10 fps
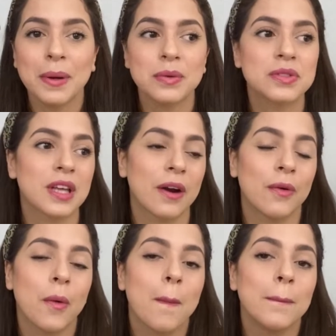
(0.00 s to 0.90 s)
Me
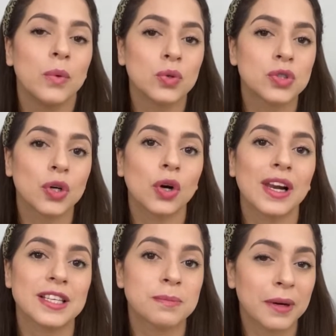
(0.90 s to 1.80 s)
gustaron mucho
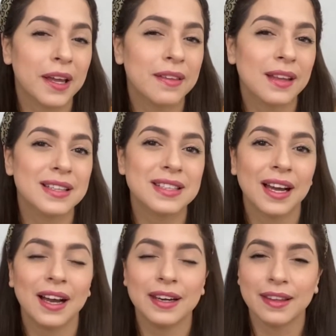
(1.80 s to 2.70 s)
las prendas,
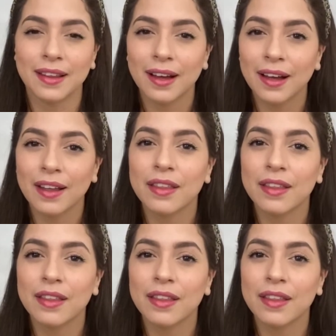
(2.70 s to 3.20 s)
la calidad,